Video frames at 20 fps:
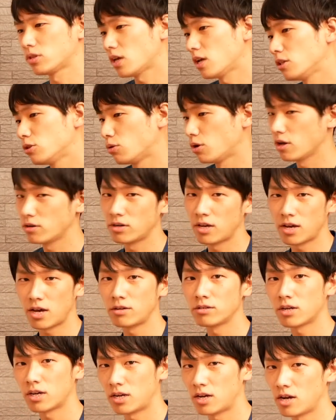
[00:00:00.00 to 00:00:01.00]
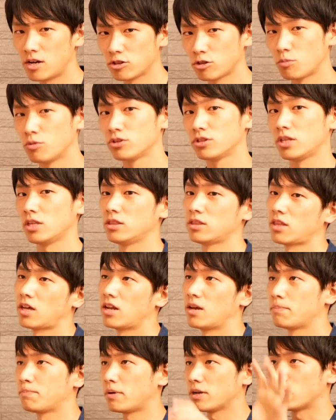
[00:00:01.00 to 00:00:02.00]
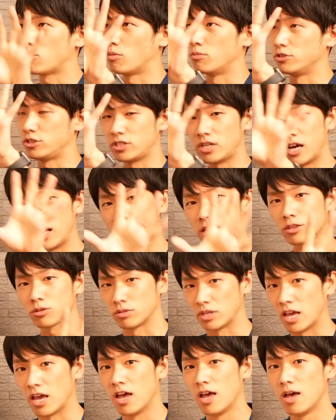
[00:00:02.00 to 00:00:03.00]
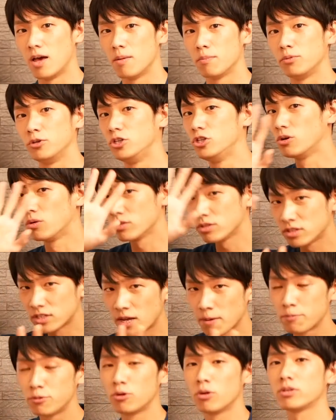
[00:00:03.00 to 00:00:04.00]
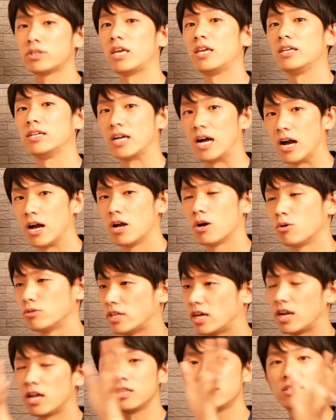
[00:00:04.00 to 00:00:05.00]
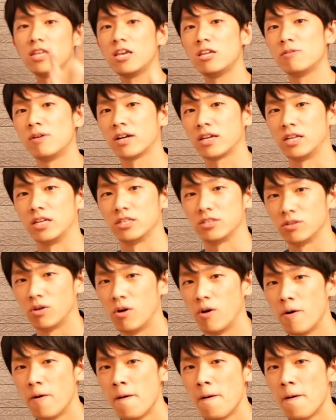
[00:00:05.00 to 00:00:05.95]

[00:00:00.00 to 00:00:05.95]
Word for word: テインどれぐらいあるかなと思って行ったらやっぱりこうずらーっとねいろんなプロテインがこう並んでいるわけですよ